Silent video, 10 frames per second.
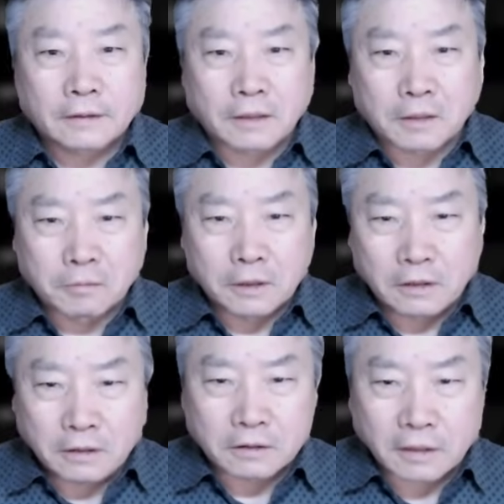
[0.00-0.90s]
자
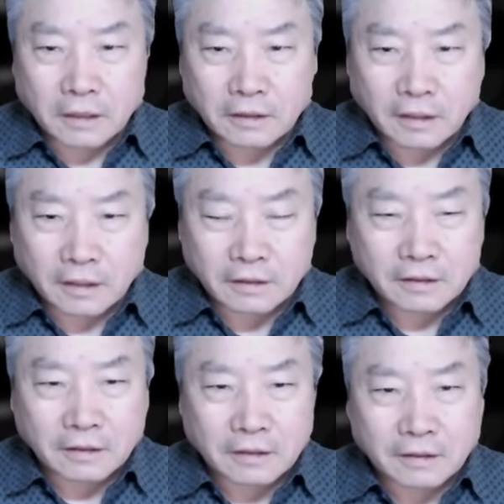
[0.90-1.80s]
김건희 여사에
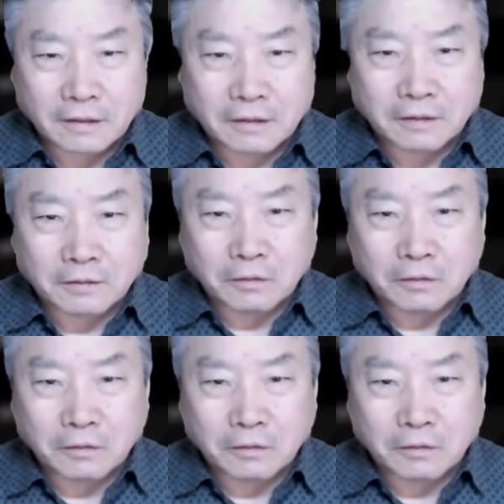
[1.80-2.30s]
대한 어,